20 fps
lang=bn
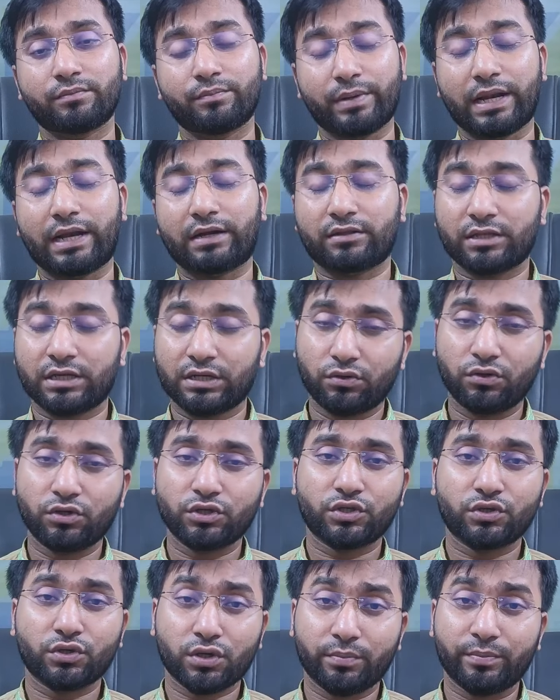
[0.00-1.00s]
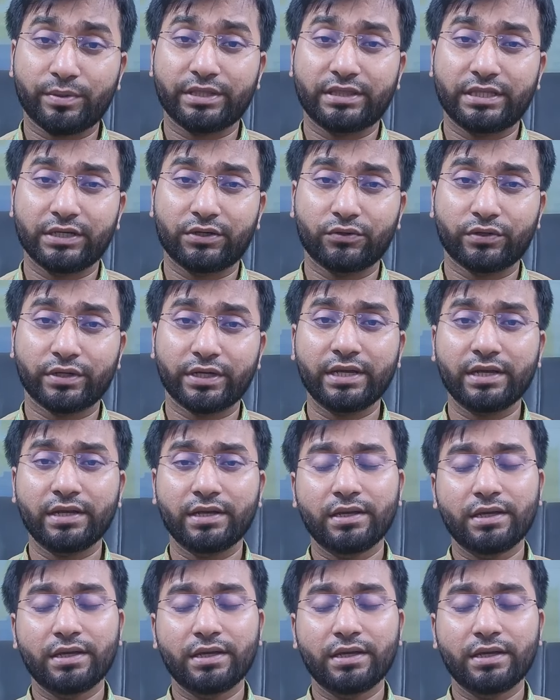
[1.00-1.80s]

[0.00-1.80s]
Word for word: ব্লাড সার্কুলেশনকে বৃদ্ধি করে